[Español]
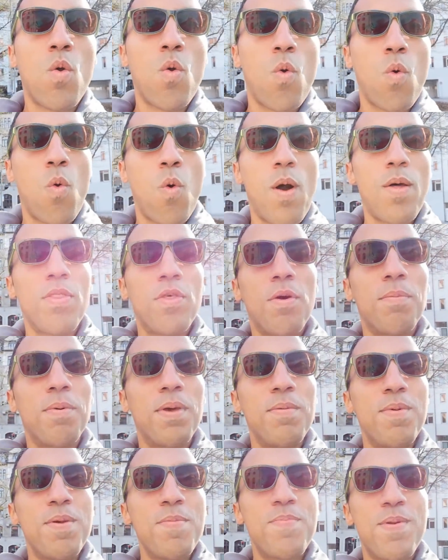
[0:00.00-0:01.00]
Cuando
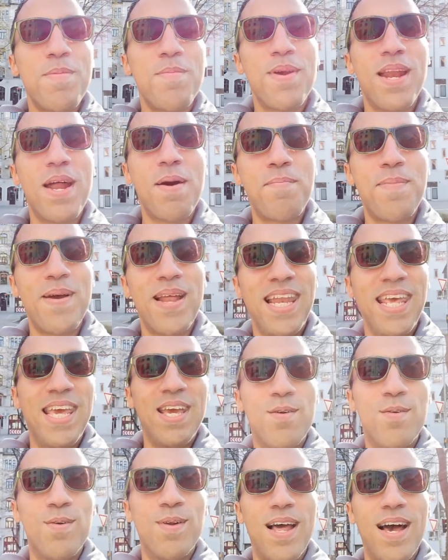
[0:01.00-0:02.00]
vi mi primera
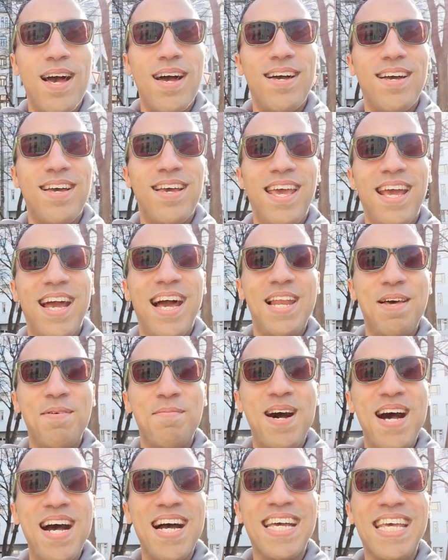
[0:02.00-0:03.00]
película en
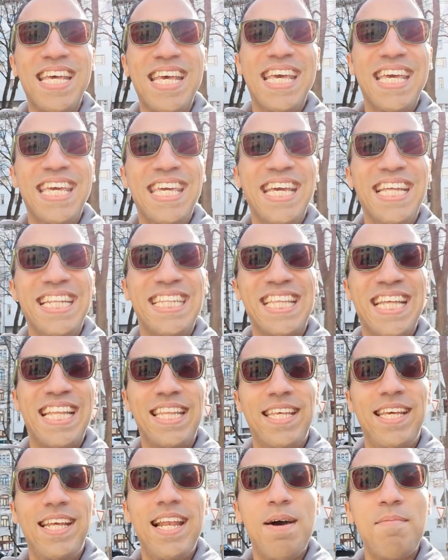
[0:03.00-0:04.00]
alemán y
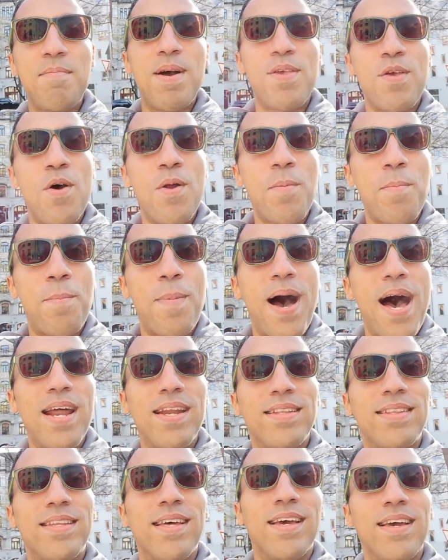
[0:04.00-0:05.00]
entendí la mayor
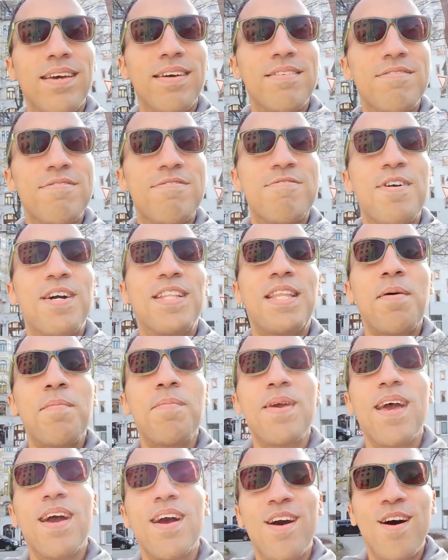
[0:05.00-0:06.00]
parte, fue
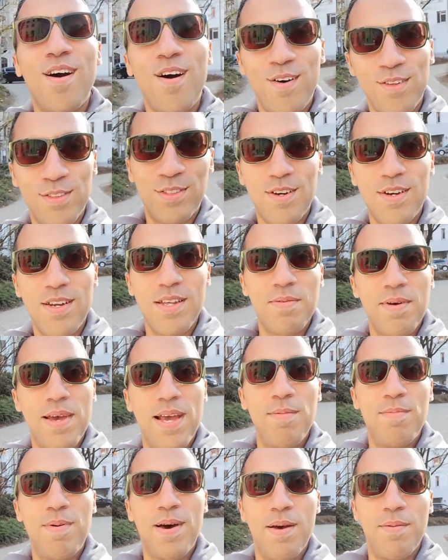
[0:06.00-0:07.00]
también otro
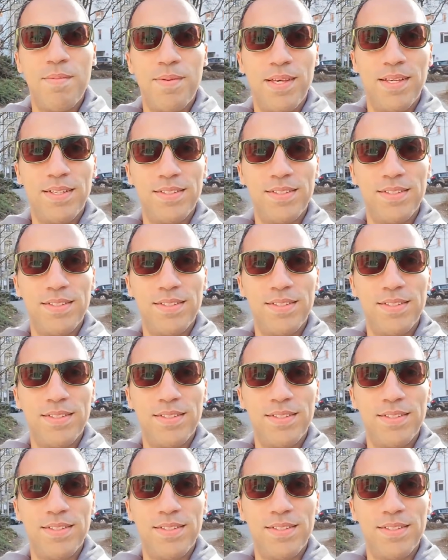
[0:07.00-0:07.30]
nivel para mí.